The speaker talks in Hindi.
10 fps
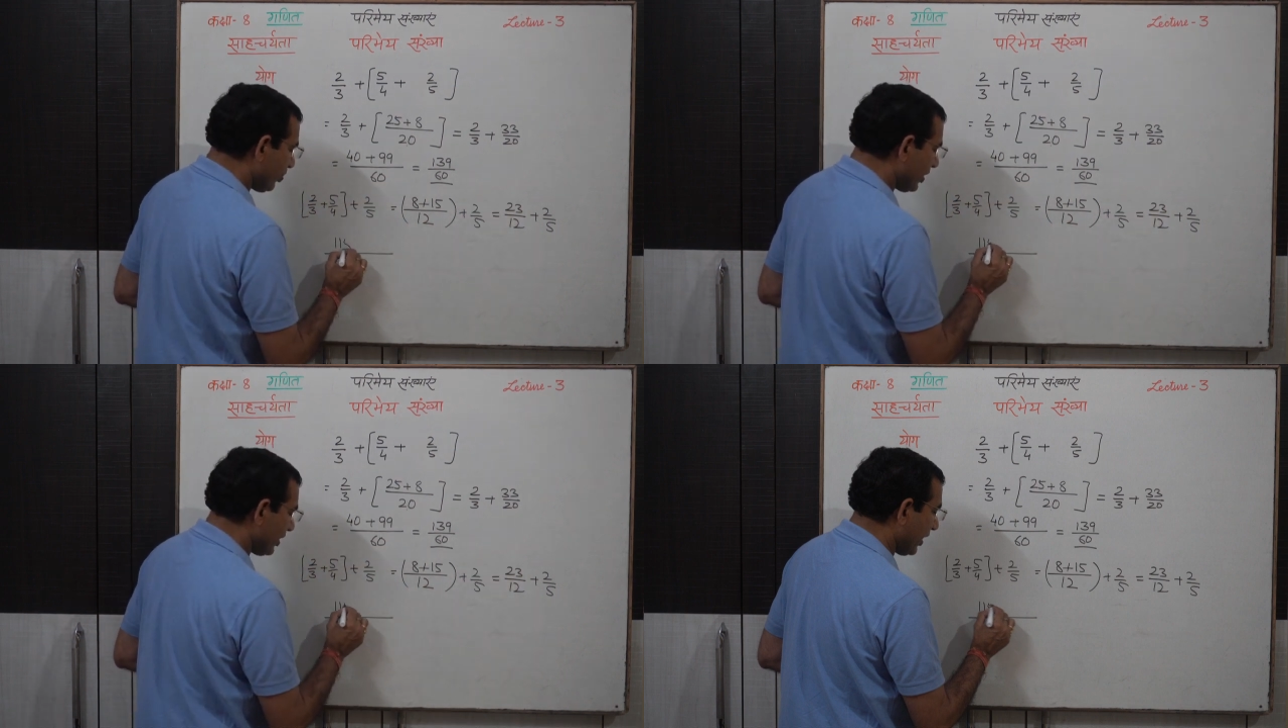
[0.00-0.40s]

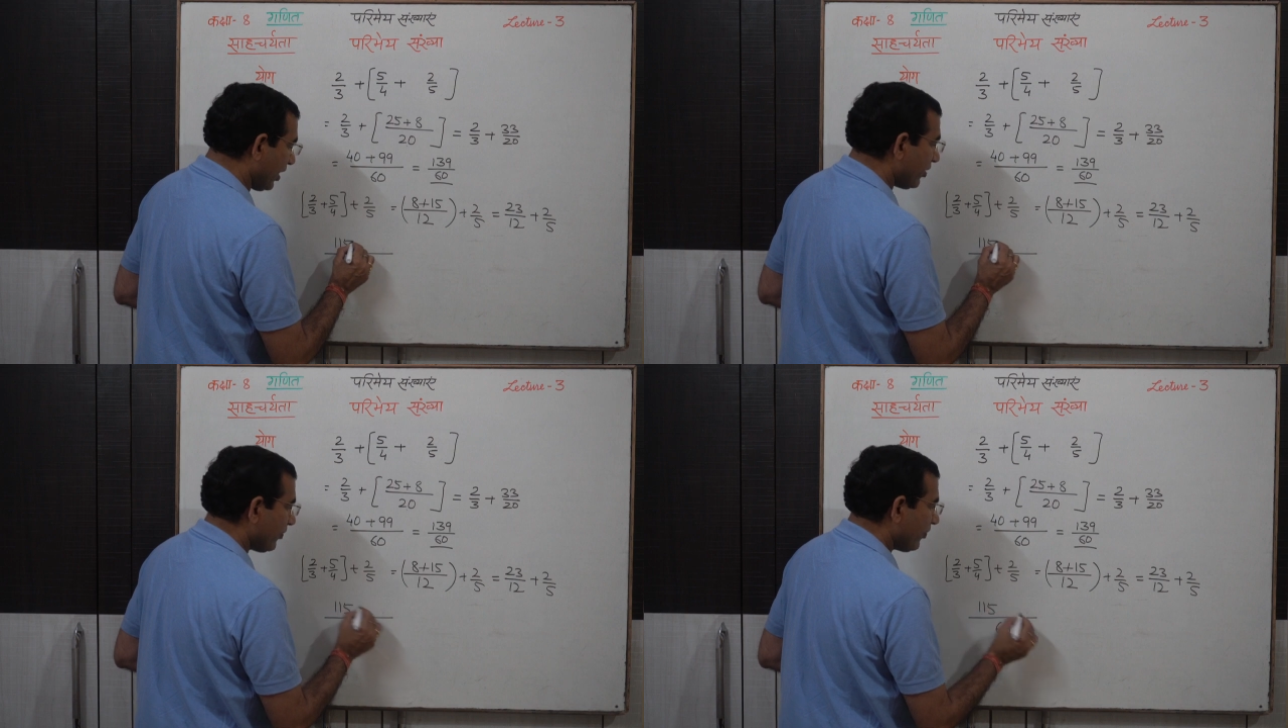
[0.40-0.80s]

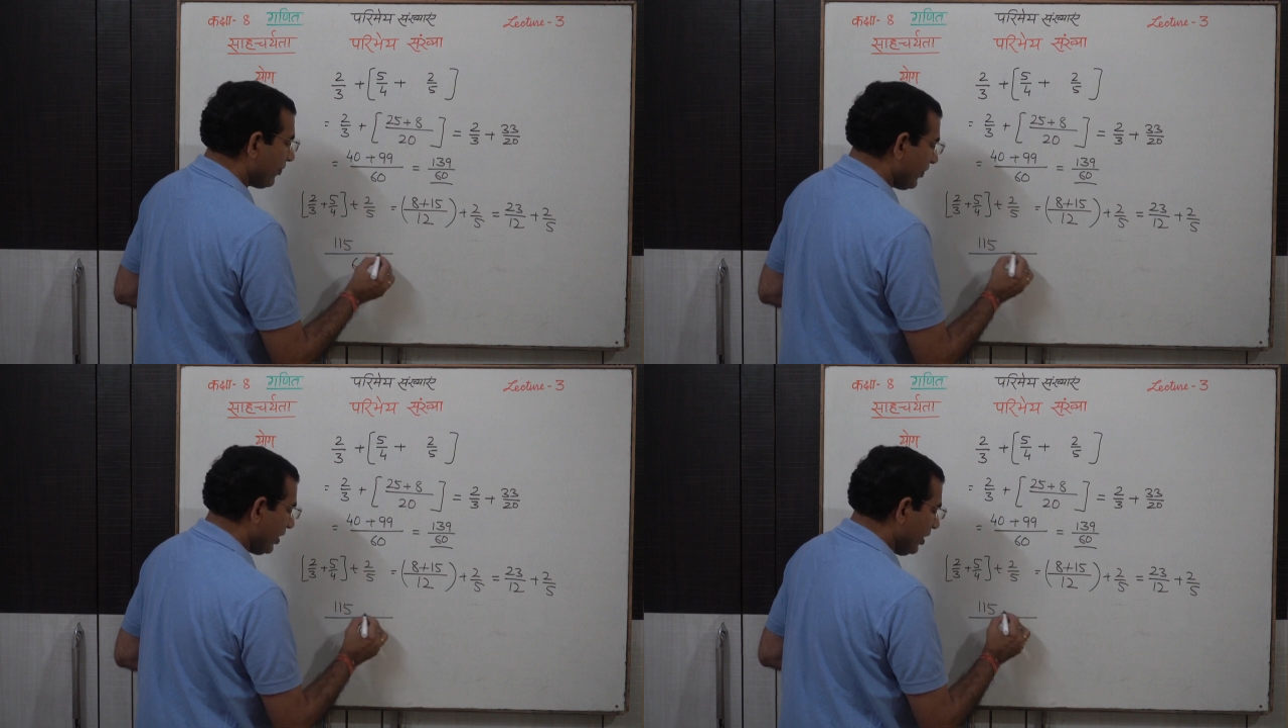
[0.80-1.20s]

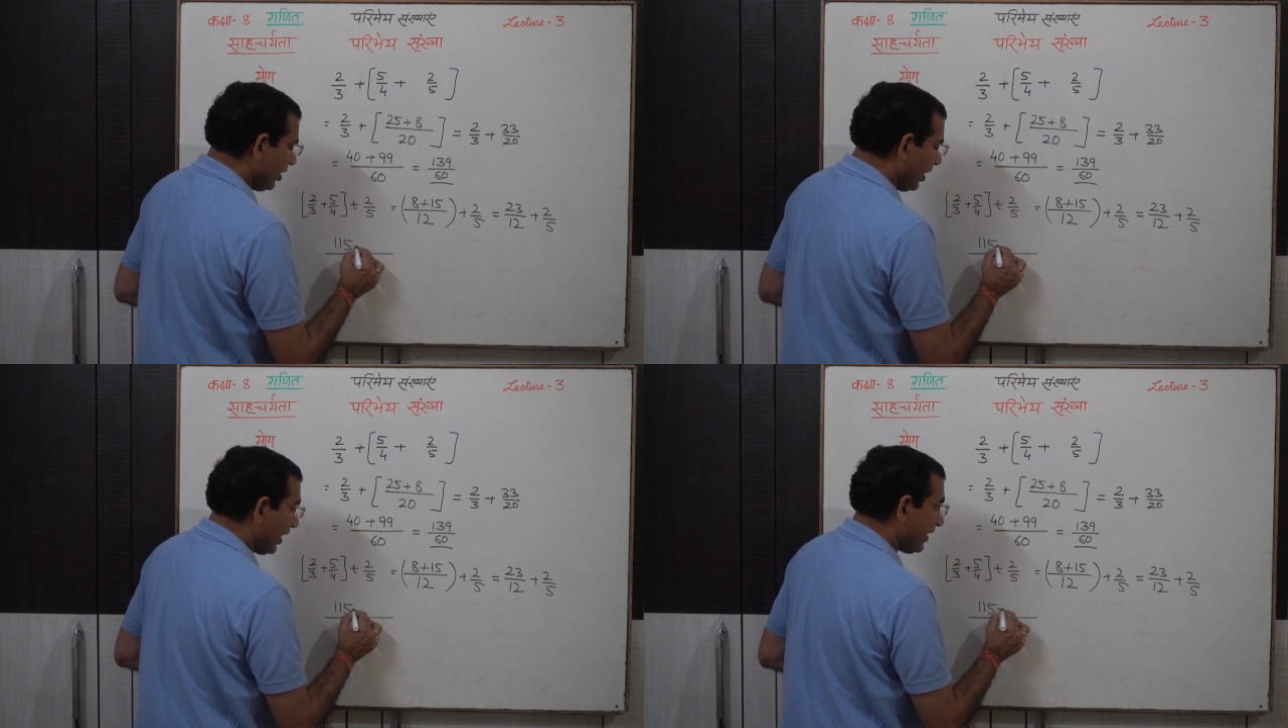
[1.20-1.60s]

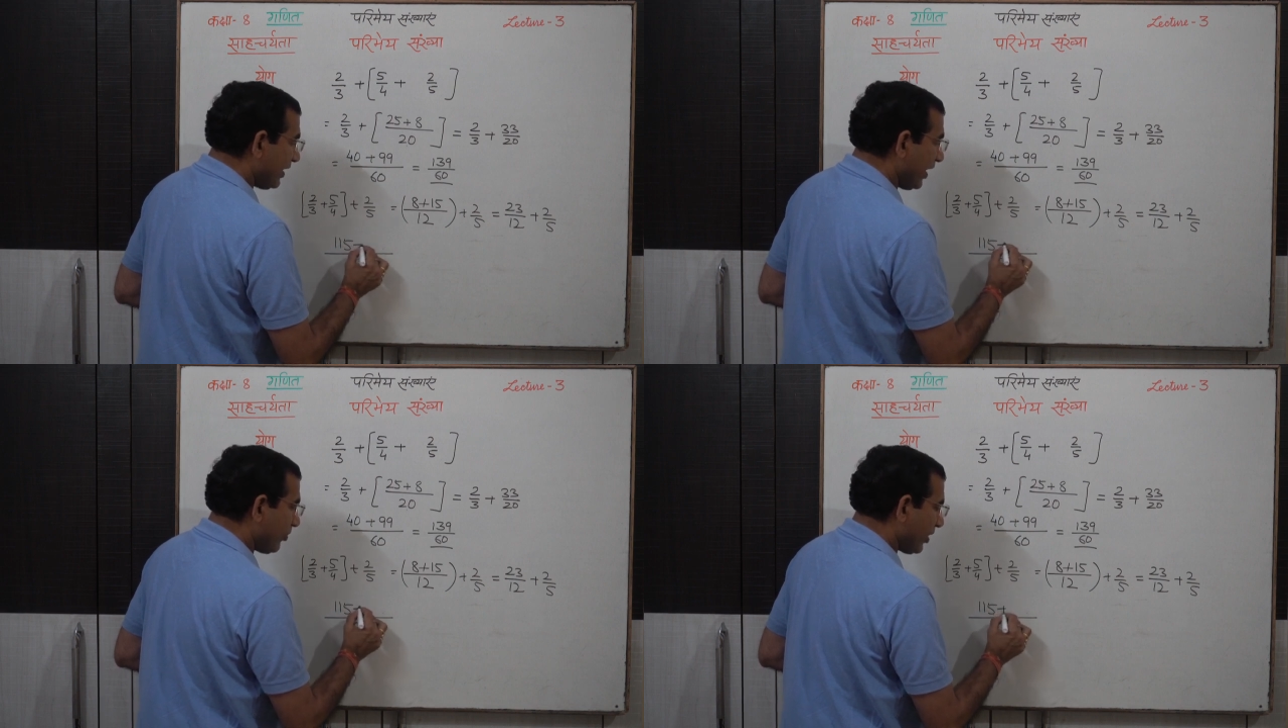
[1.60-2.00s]
पंद्रह आगे
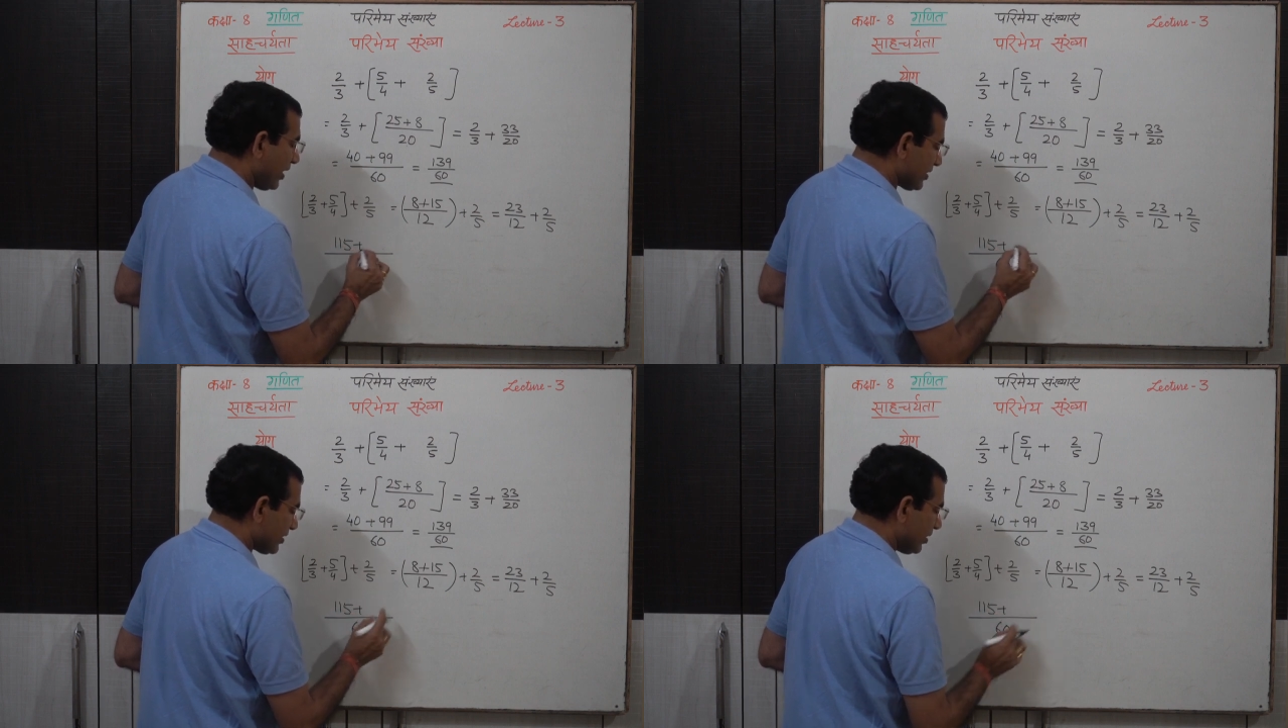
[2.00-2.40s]
क्या है
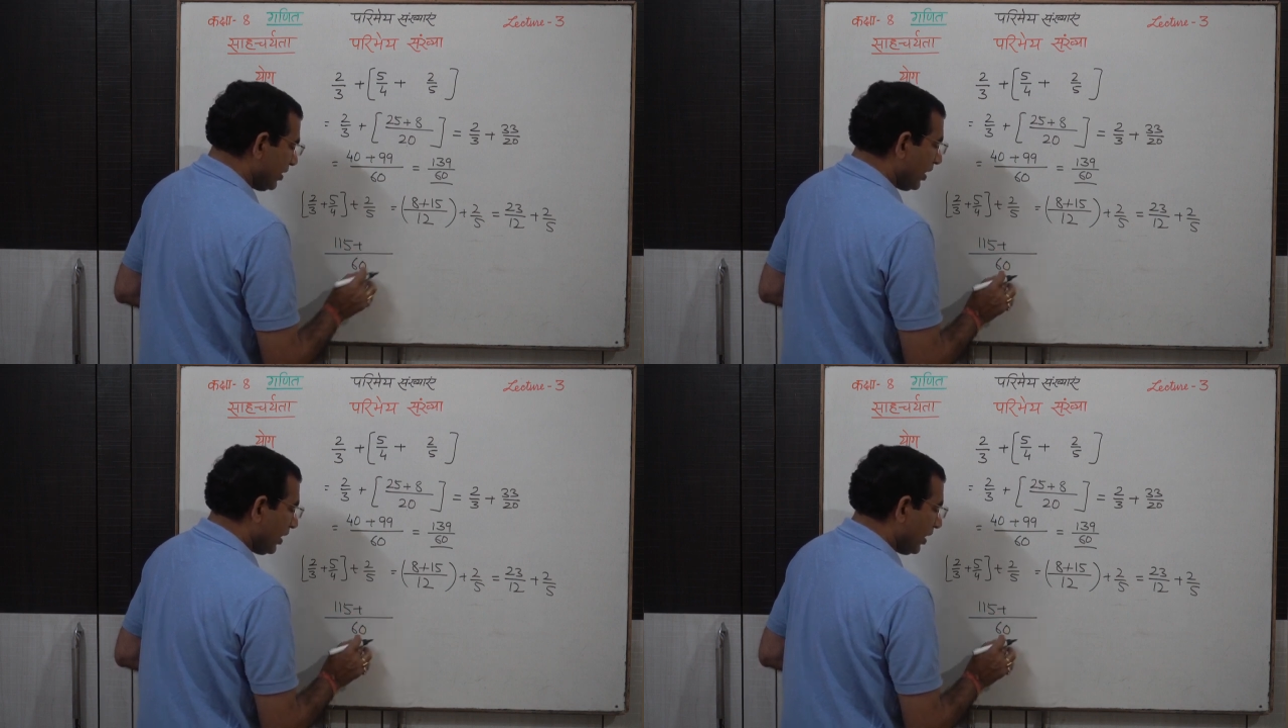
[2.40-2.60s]
प्लस